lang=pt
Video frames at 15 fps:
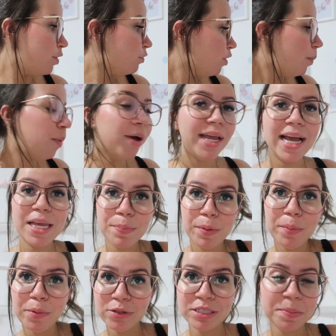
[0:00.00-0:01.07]
Eu vou apoiar aqui
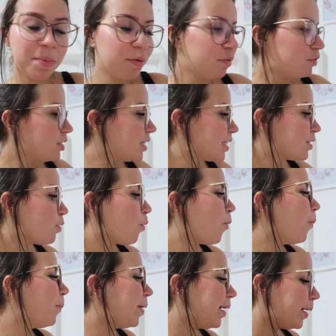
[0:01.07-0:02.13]
pra mostrar pra vocês que eu
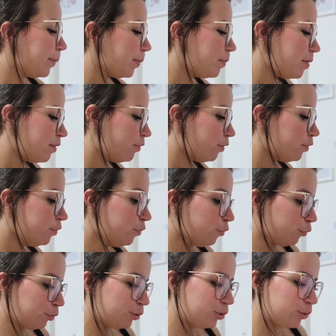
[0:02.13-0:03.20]
comprei no Bebê
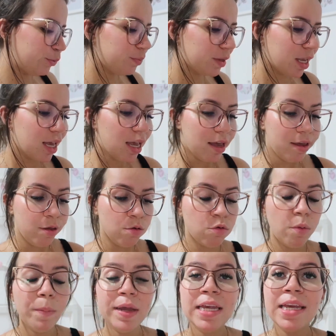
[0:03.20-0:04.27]
Fofuxo. Eu
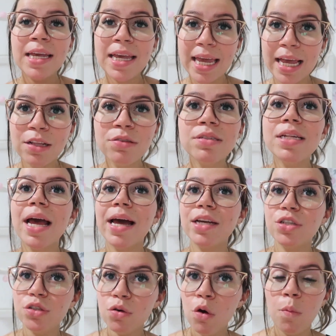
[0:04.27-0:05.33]
comprei 500
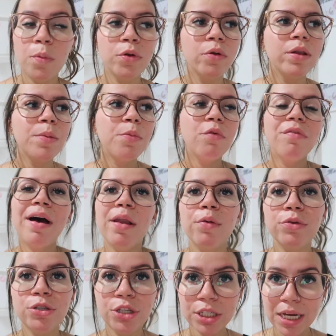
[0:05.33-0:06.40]
reais de roupa, eu não lembro o
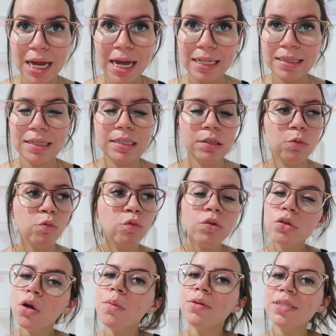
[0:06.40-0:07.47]
valor de cada. Então
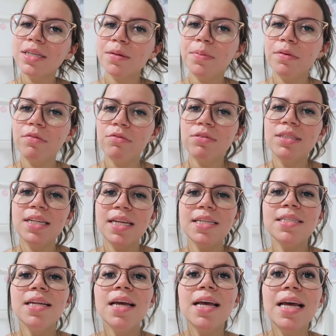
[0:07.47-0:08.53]
tudo que eu mostrar aqui pra
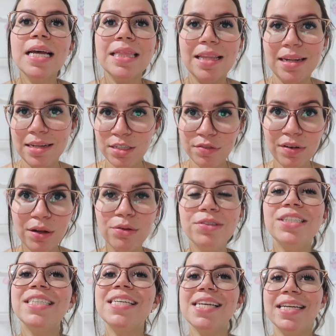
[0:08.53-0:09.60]
vocês tá nesse valor
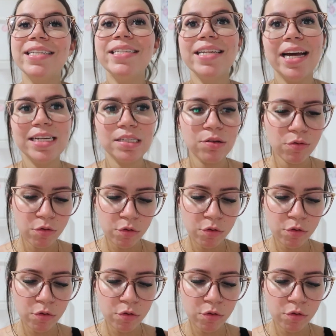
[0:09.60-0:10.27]
de 500 reais que eu